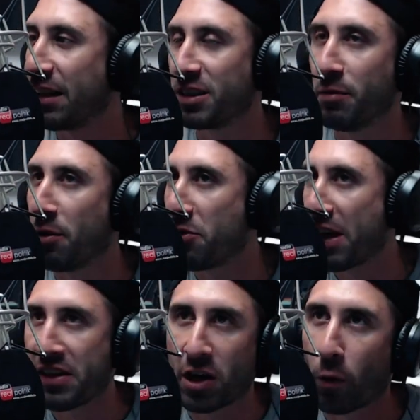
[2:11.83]
siempre vivía a
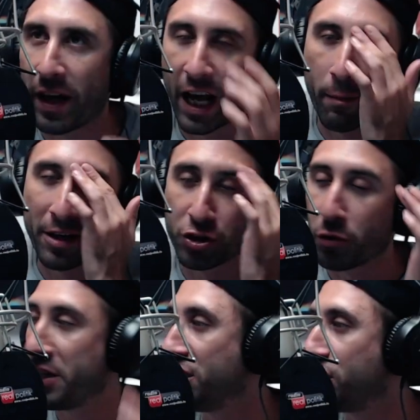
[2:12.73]
10 cuadras de Pancho
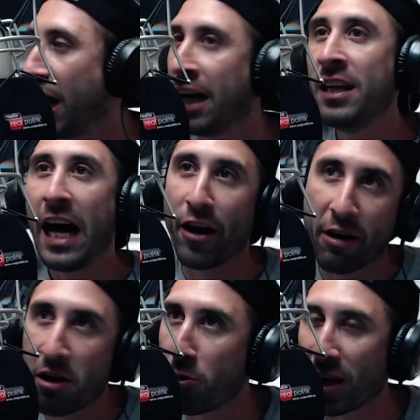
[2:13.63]
Villa, ahora
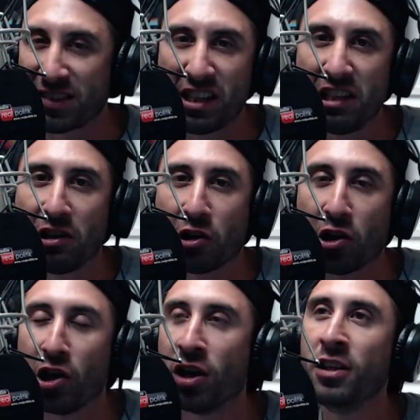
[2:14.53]
vivo a
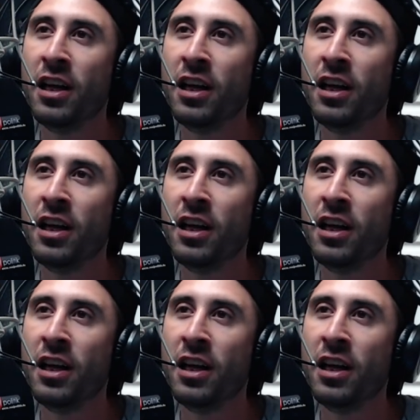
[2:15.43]
5,